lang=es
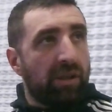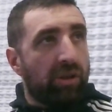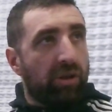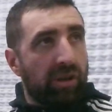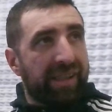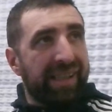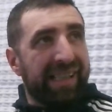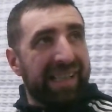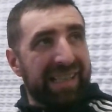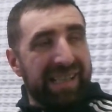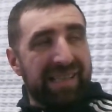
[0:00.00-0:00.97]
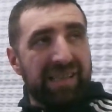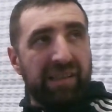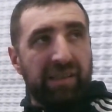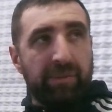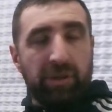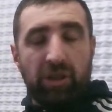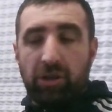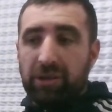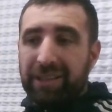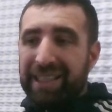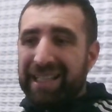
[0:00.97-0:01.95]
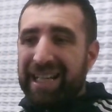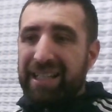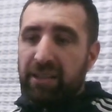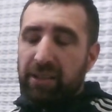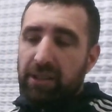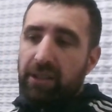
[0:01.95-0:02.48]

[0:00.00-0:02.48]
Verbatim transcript: Jorge Carranza y debió dejar